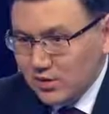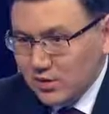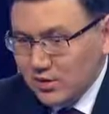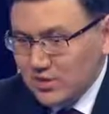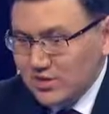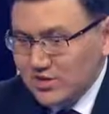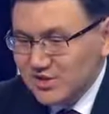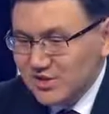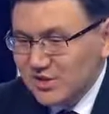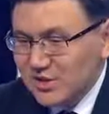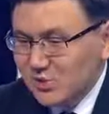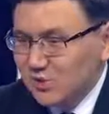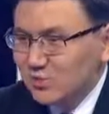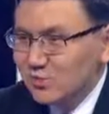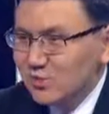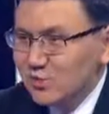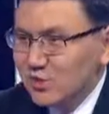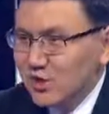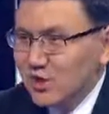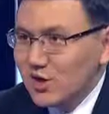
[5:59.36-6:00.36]
когда президент
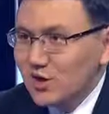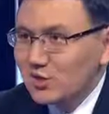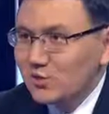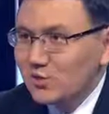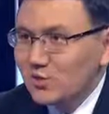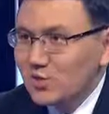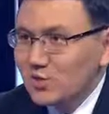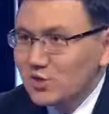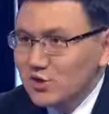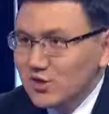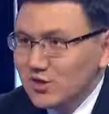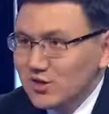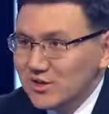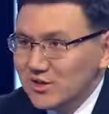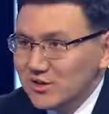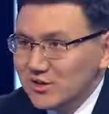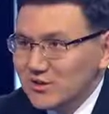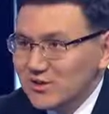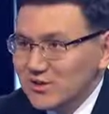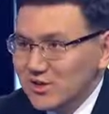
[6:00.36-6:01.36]
задумывал программу, Балашак
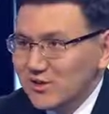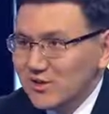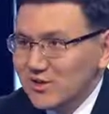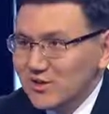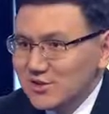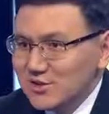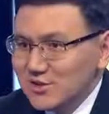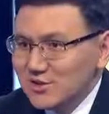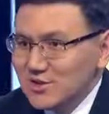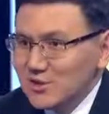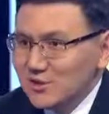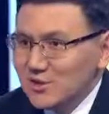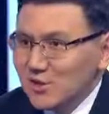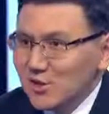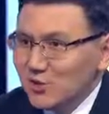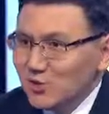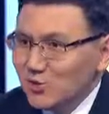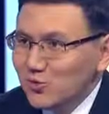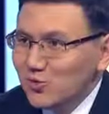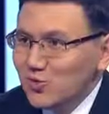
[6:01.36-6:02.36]
ставила задачу именно
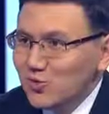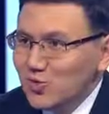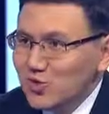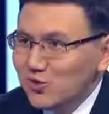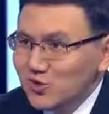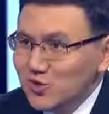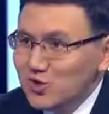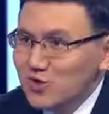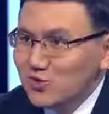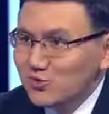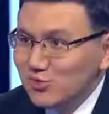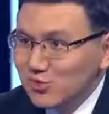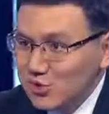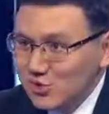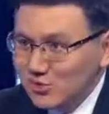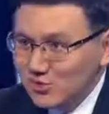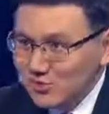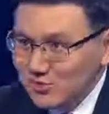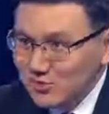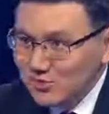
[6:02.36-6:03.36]
готовить управленческую
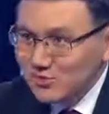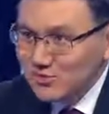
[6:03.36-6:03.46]
элиту.